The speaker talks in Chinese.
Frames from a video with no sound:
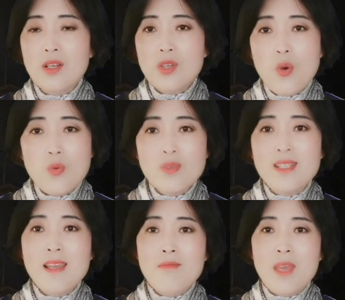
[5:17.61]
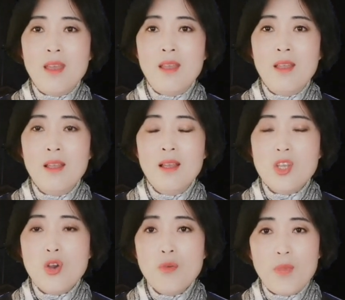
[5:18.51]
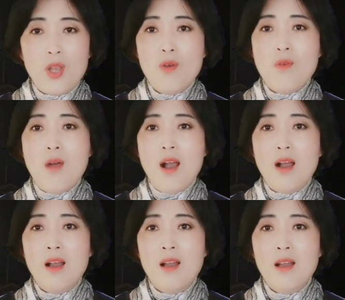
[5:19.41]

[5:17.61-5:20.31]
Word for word: 有吴建民，有梅猴王。